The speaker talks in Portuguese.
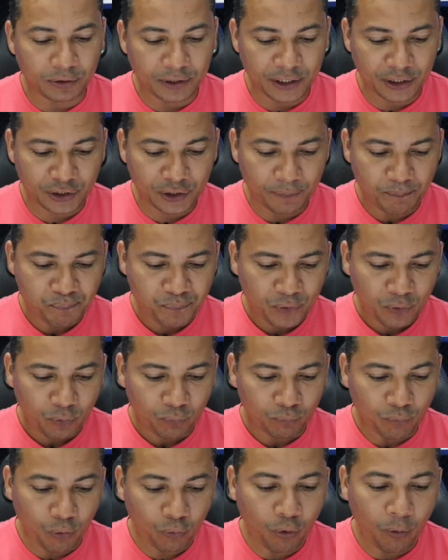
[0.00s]
o link.
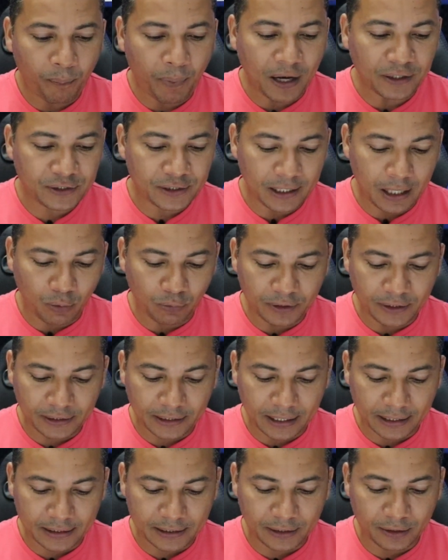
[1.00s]
Vou compartilhar o
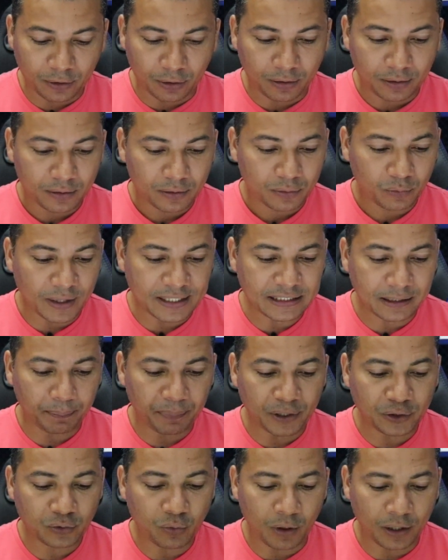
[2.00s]
link aqui, ó, com essa
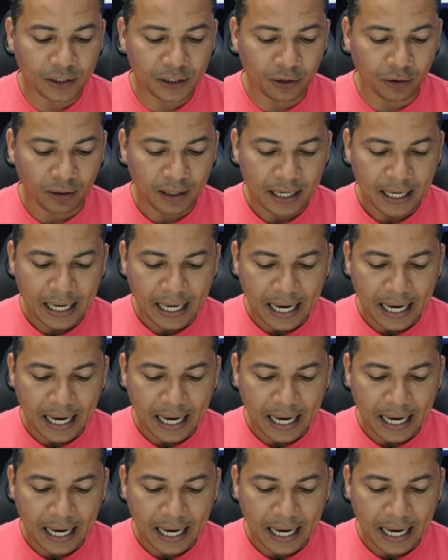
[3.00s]
pessoa aqui, ó.